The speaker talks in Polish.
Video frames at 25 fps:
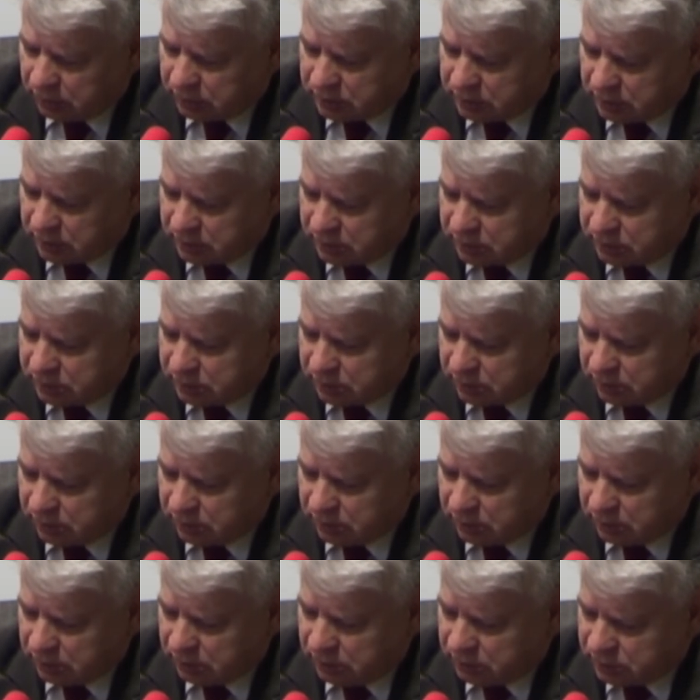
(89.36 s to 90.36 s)
Zaś,
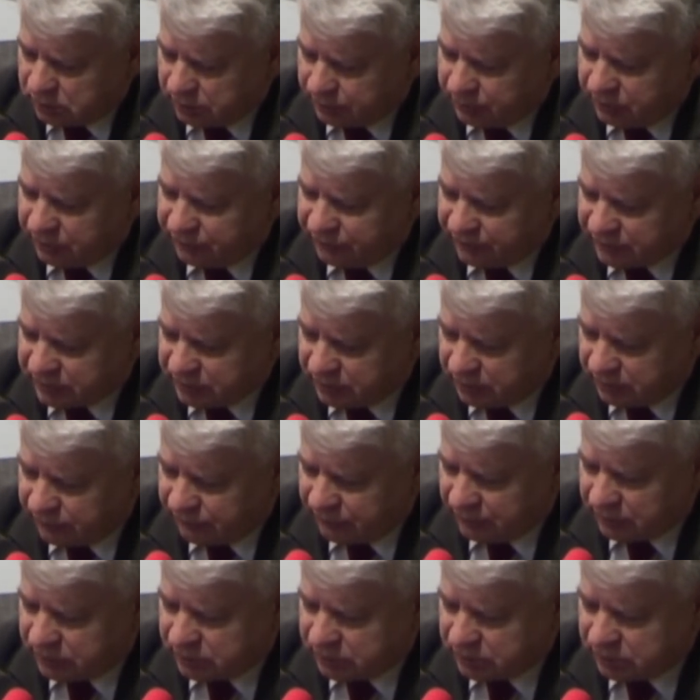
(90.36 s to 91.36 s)
e, żeby
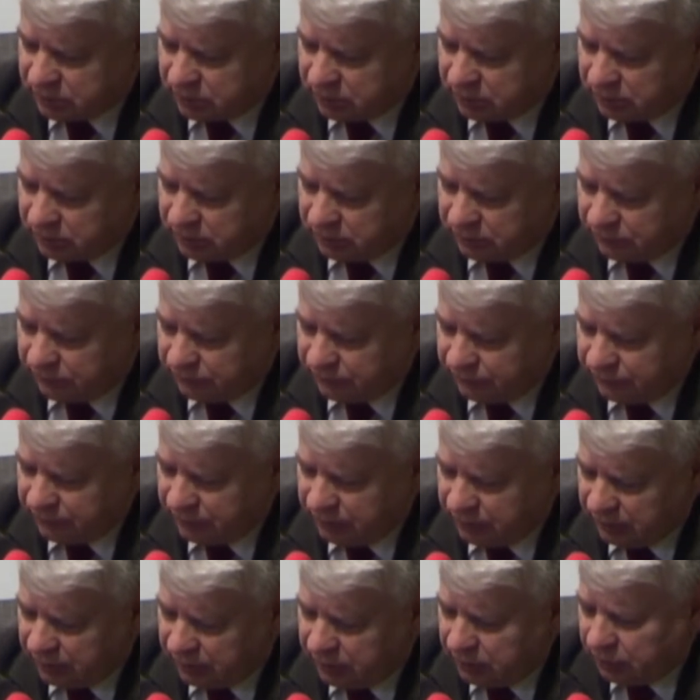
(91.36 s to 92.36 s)
kwestionować
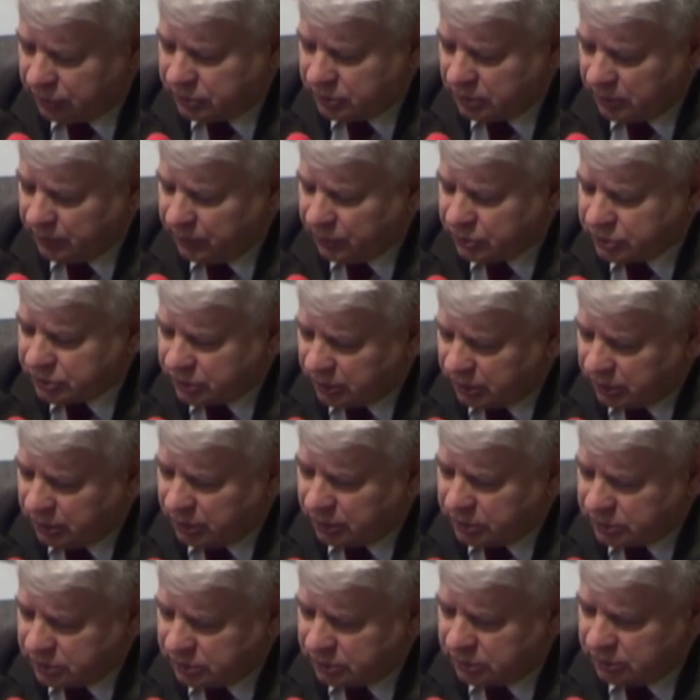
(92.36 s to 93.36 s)
wyniki, no trzeba
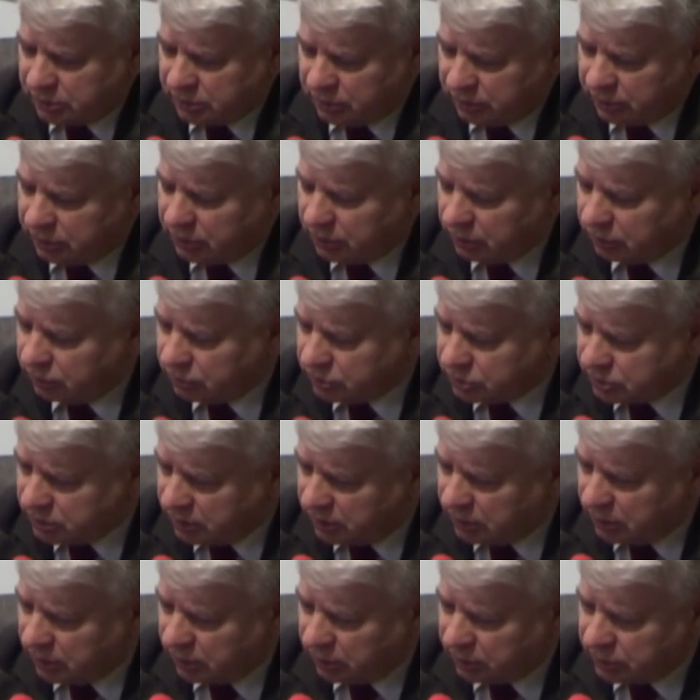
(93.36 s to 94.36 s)
poczekać do ich
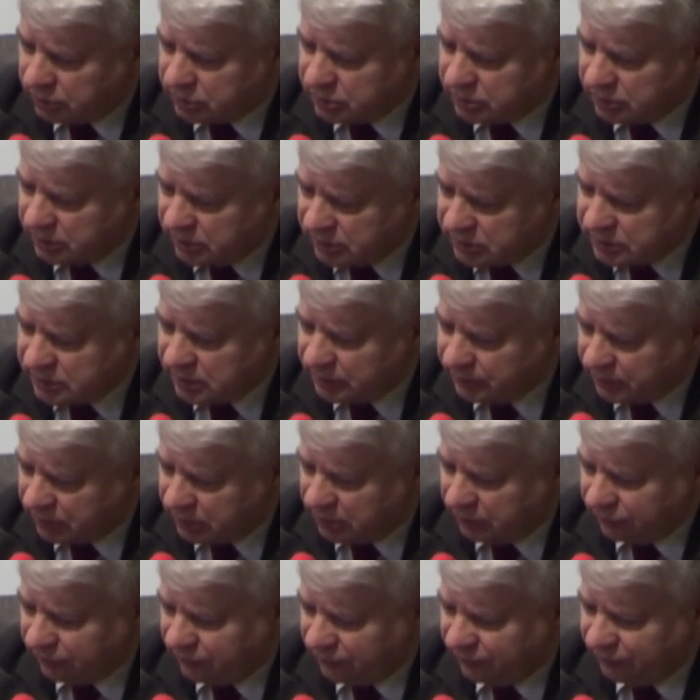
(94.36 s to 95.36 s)
ogłoszenia. No, nie znamy
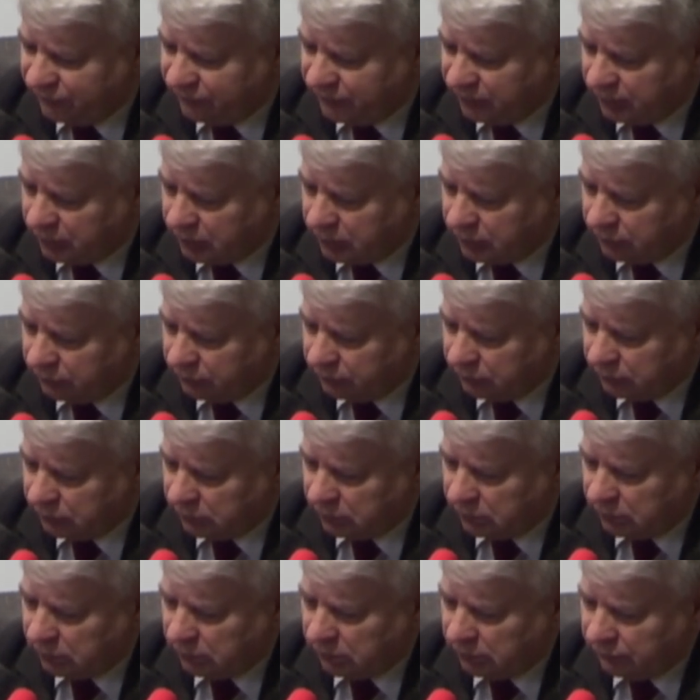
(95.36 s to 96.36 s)
tych wyników
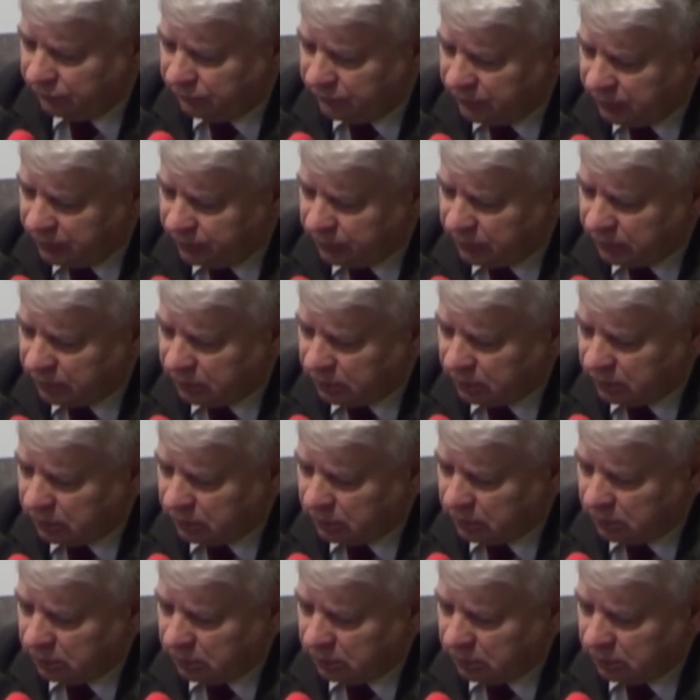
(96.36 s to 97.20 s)
wiemy,